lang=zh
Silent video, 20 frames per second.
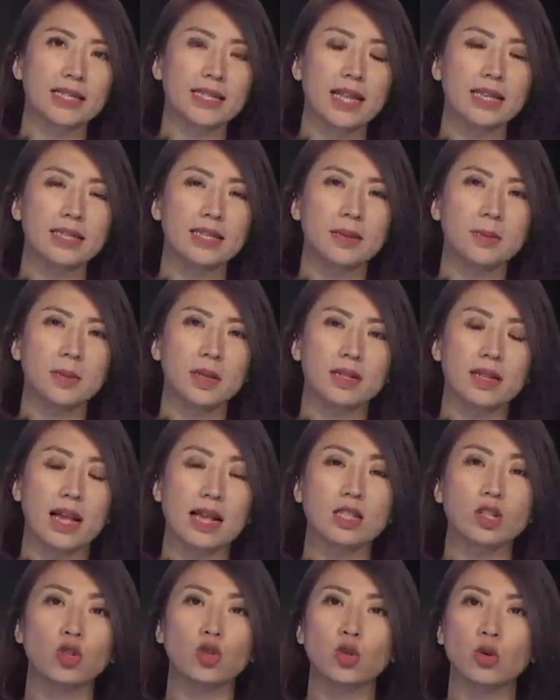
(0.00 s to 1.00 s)
三千名
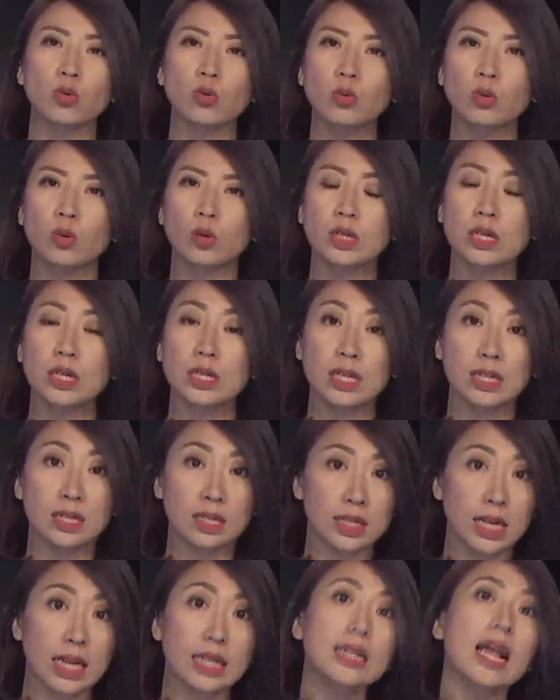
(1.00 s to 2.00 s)
来自中国各地
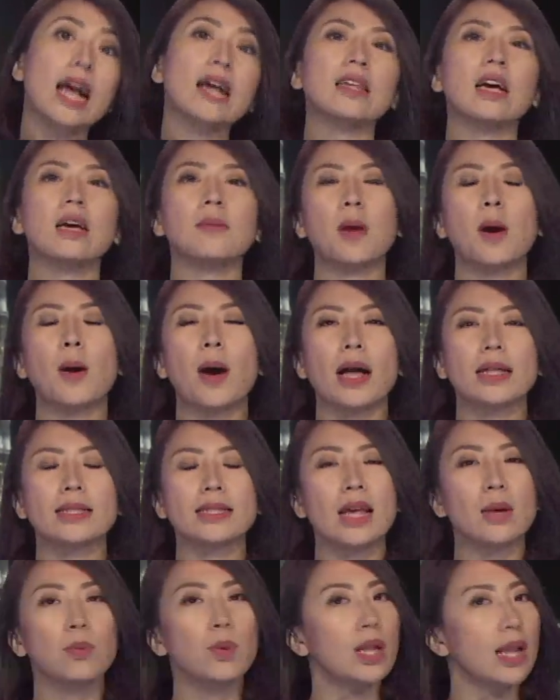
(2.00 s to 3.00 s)
的人大代表啊，
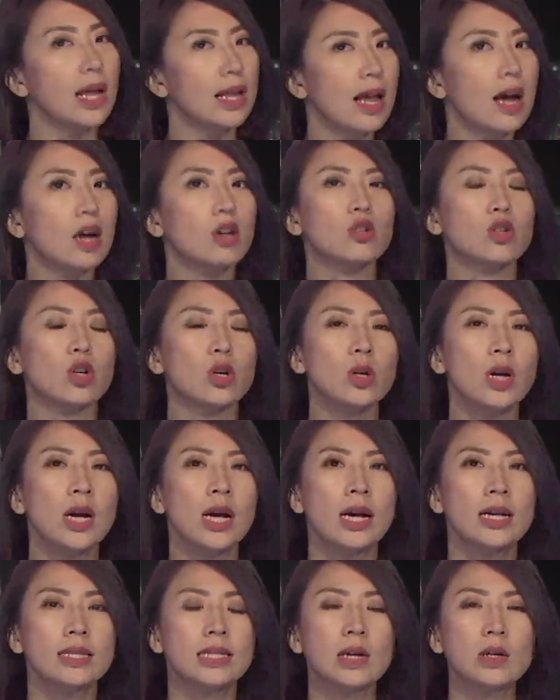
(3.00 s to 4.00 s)
在未来两周
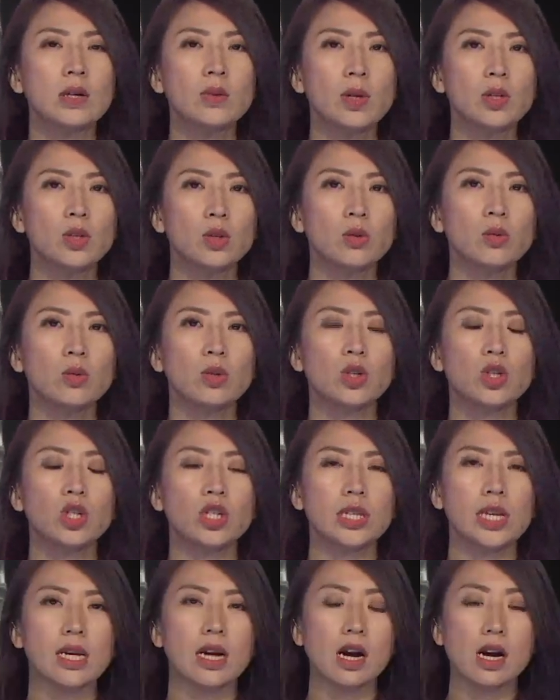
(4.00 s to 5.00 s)
将会为中国
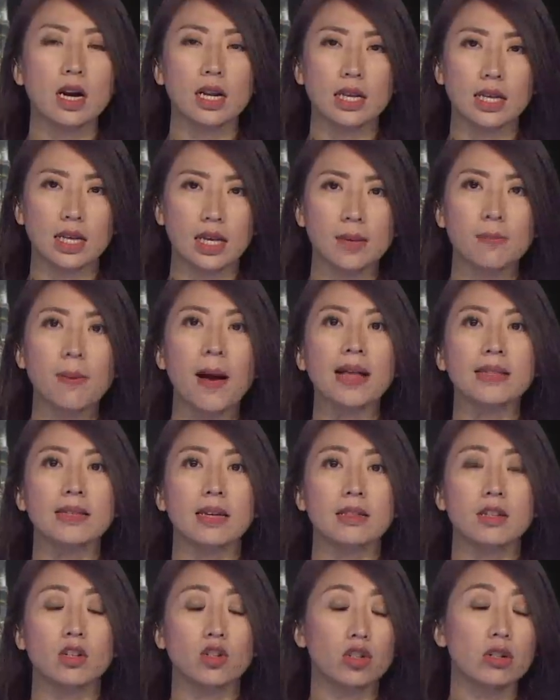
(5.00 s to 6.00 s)
制定二零一八
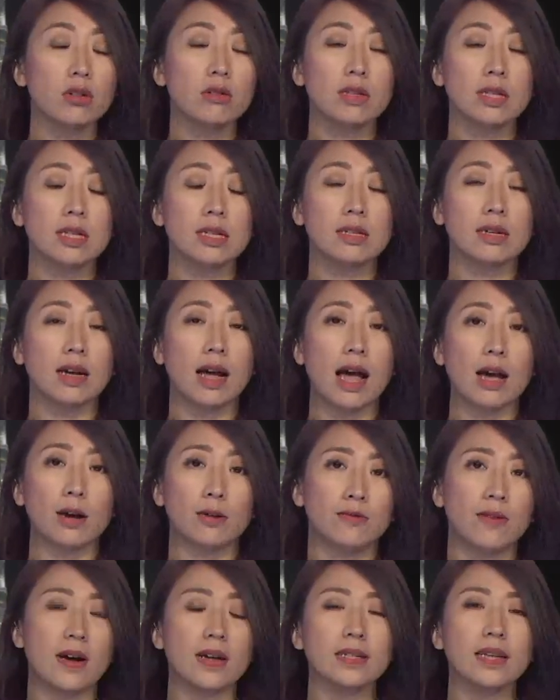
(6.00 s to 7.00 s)
年的政策还有
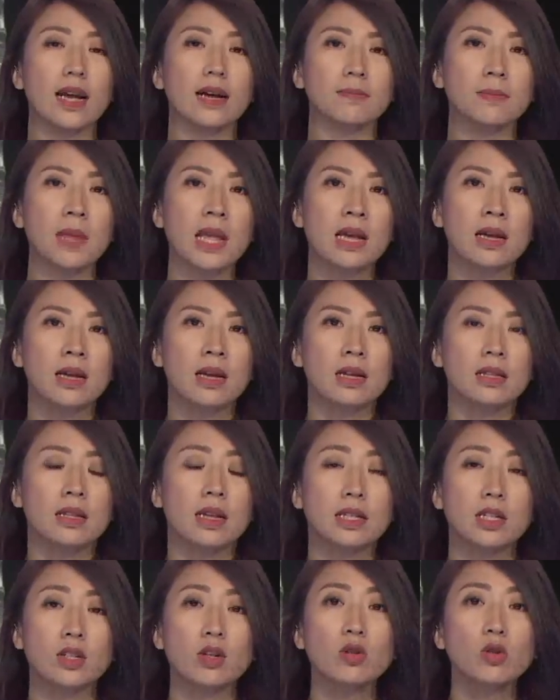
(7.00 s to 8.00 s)
方向。
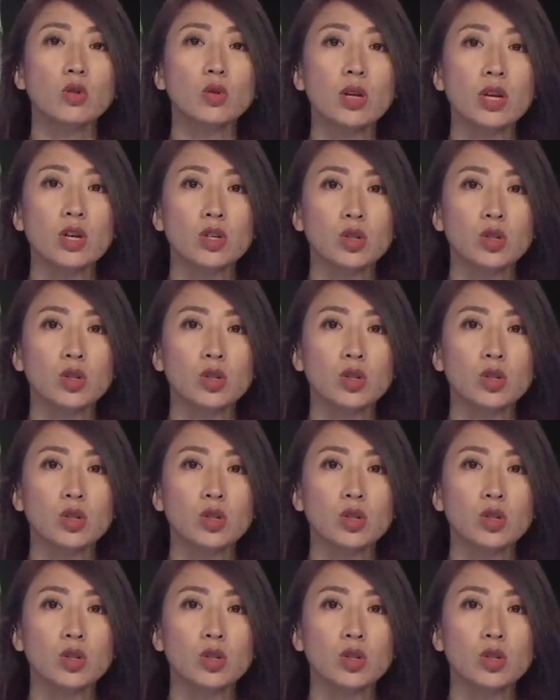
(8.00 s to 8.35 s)
那其中最